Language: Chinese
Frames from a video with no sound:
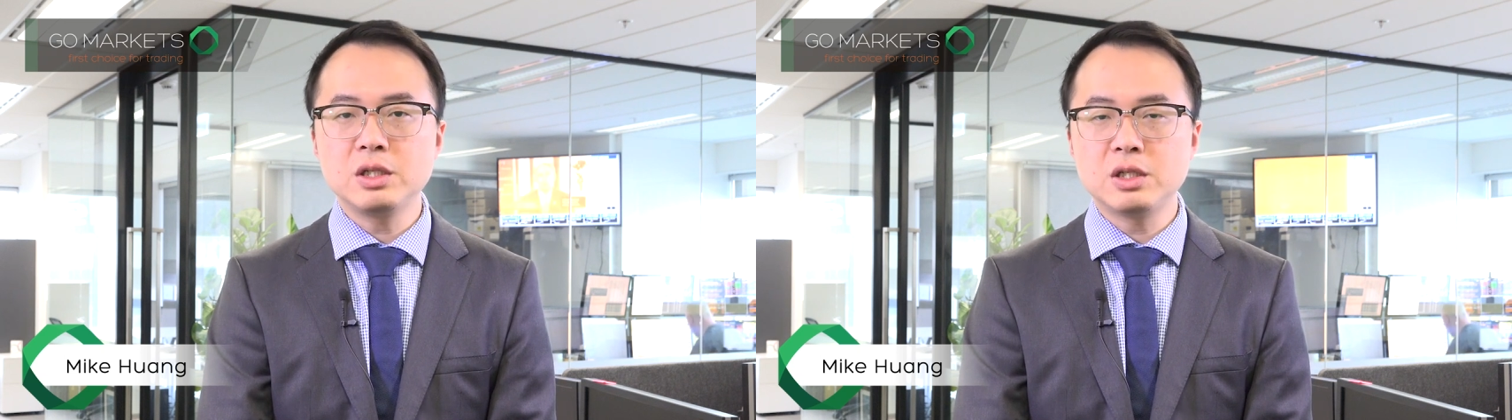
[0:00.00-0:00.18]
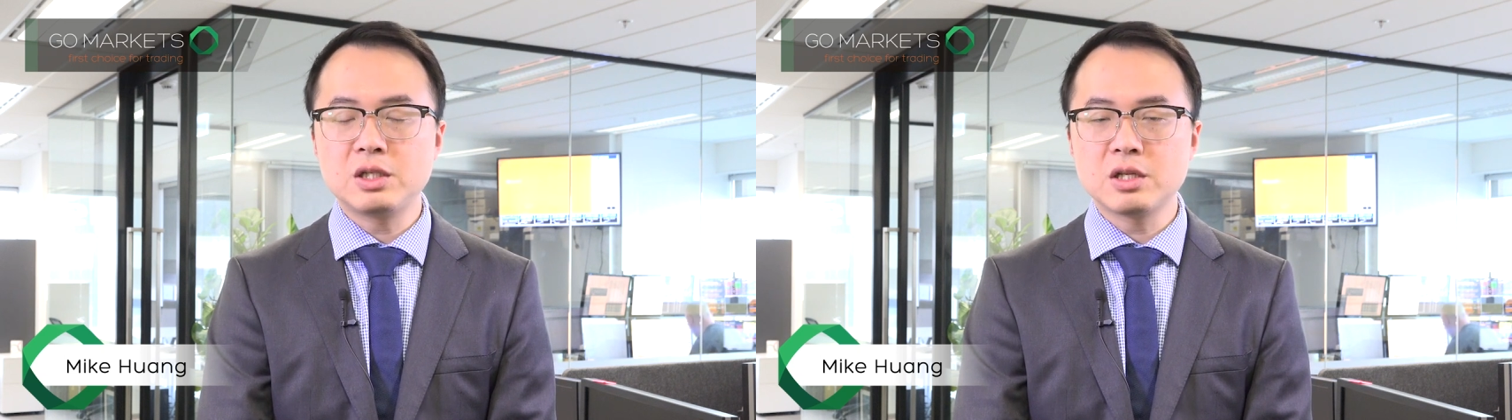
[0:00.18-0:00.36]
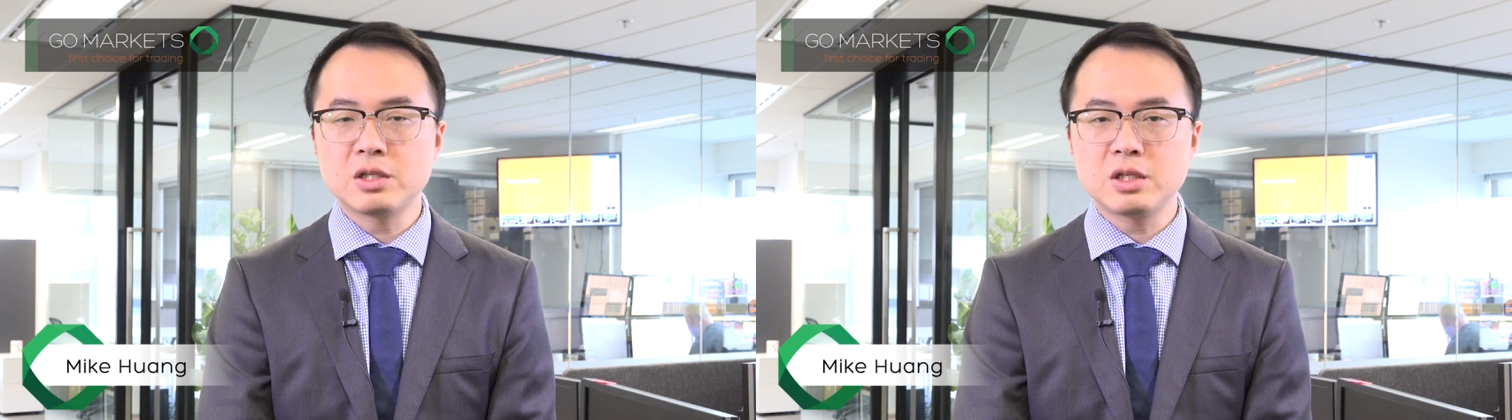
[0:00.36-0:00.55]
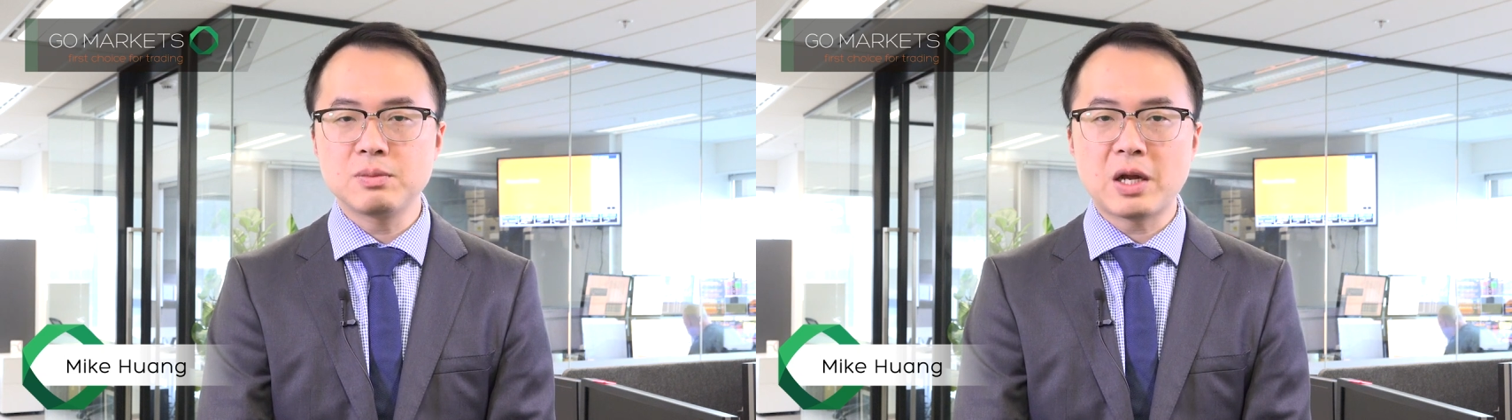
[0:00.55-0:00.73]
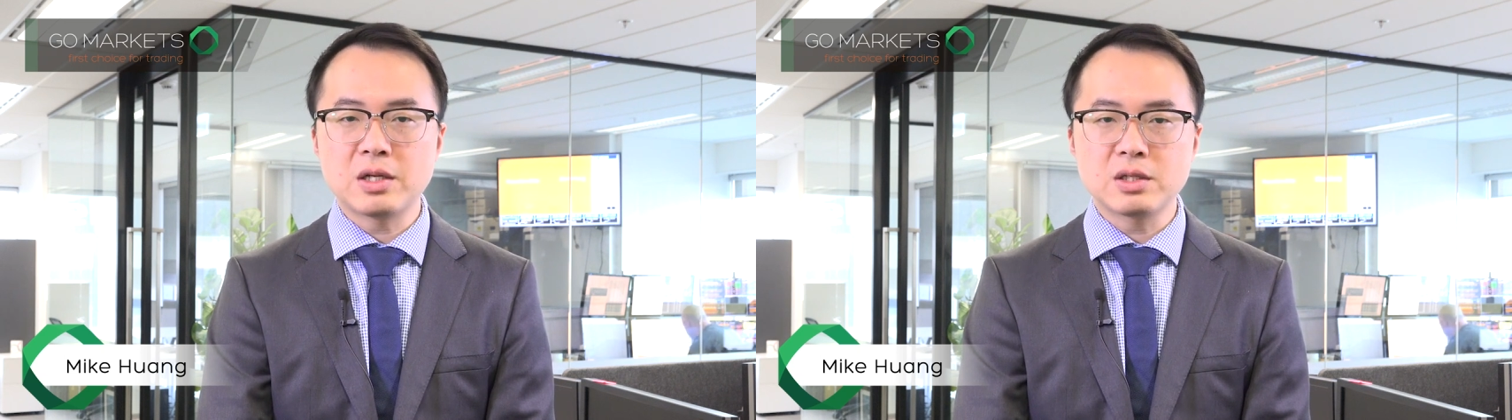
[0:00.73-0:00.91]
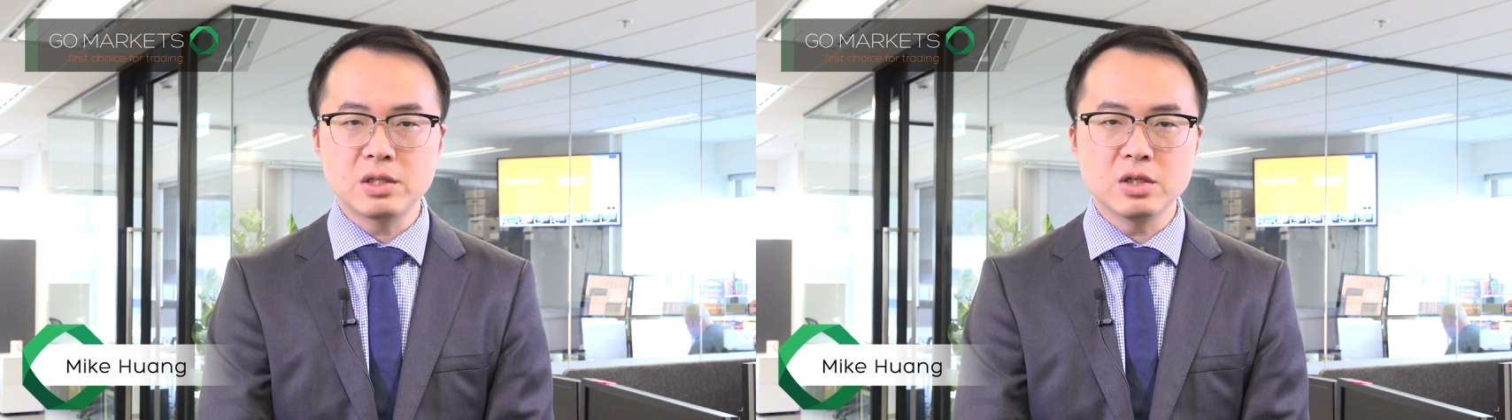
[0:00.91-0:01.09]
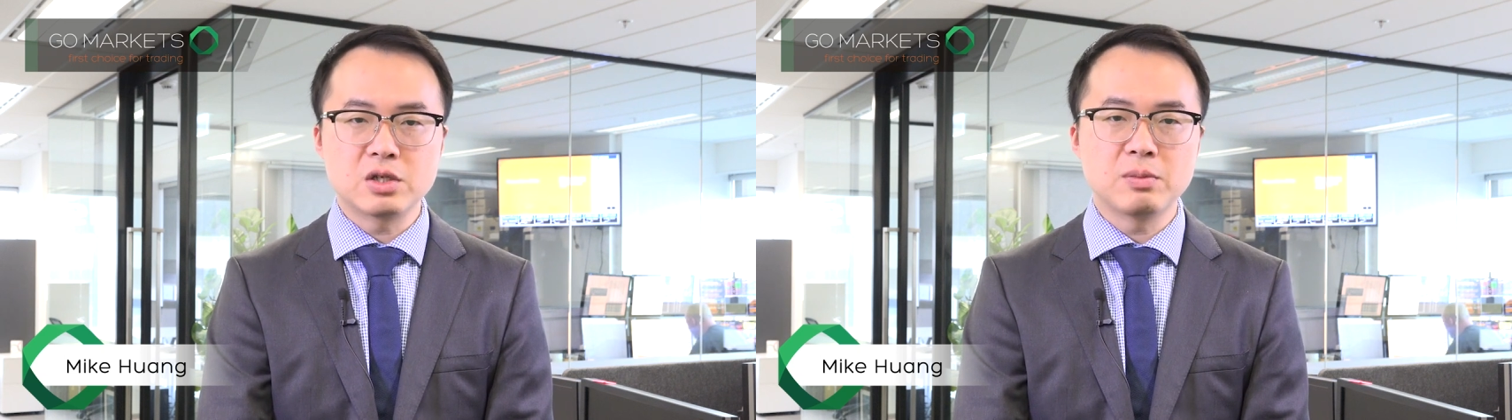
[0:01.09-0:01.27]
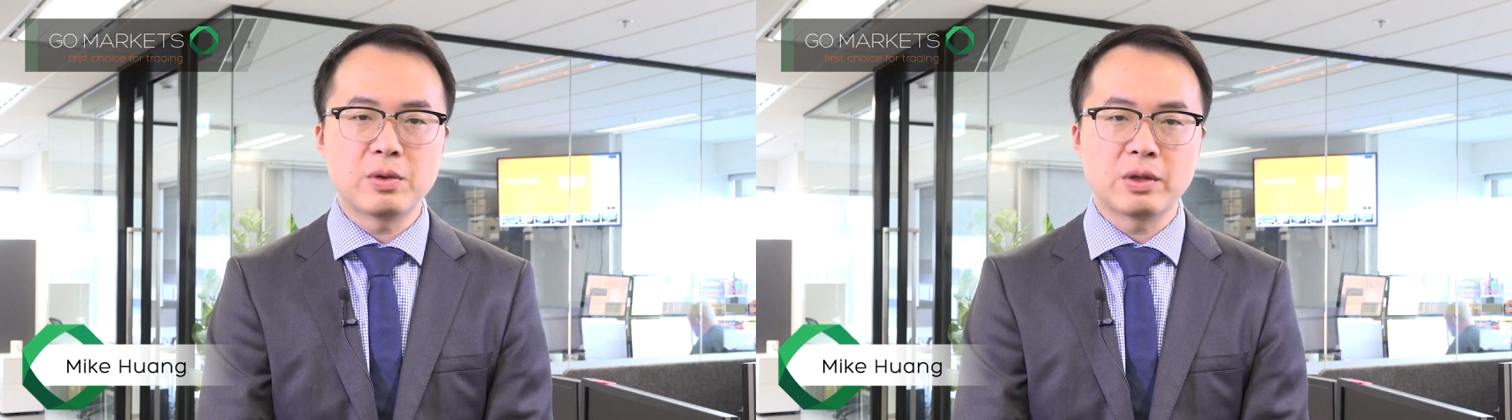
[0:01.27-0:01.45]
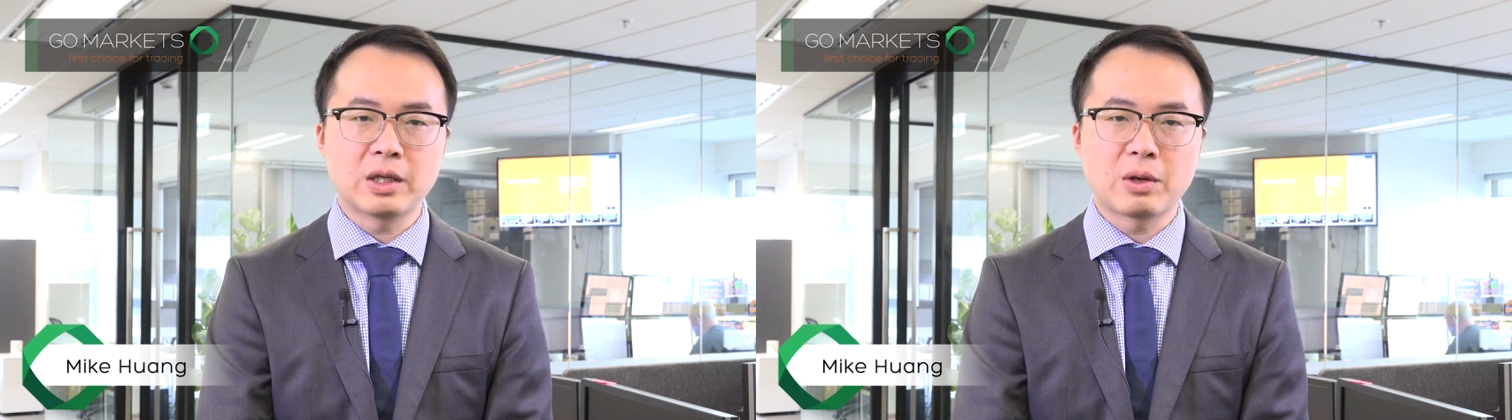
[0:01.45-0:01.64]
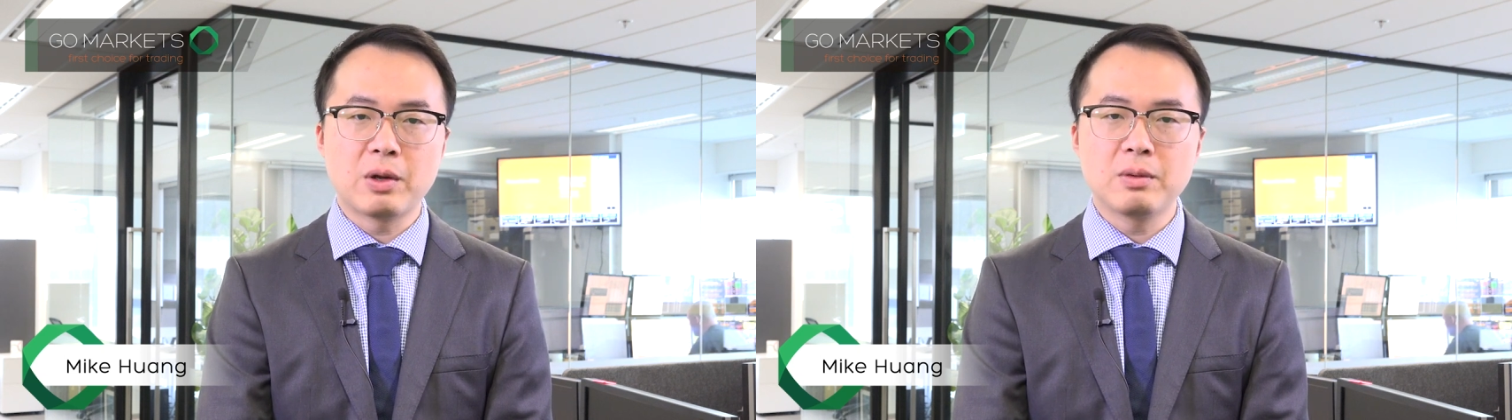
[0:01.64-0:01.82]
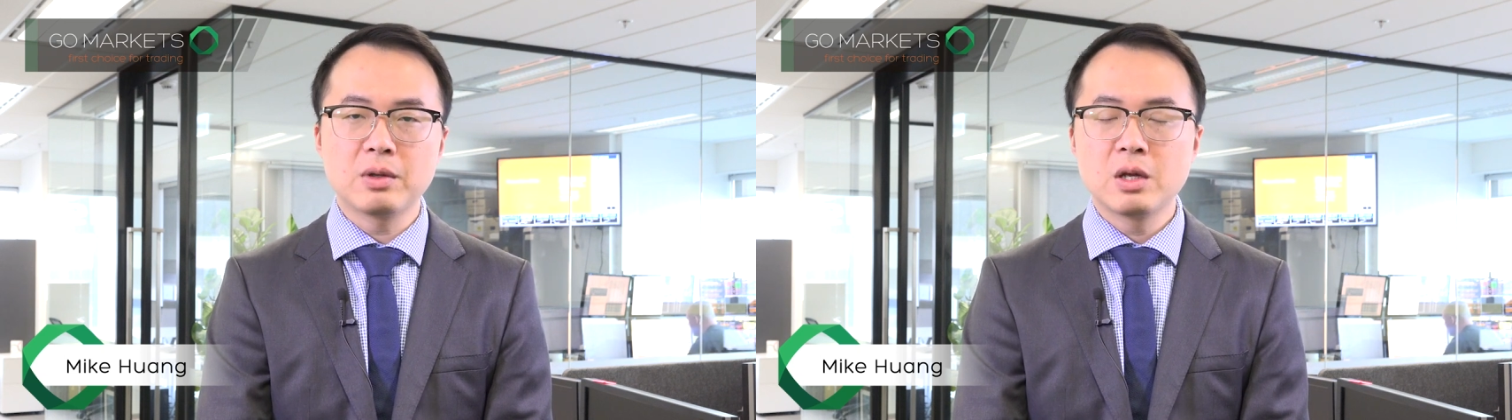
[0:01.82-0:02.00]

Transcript: 一千四百四十美元大关。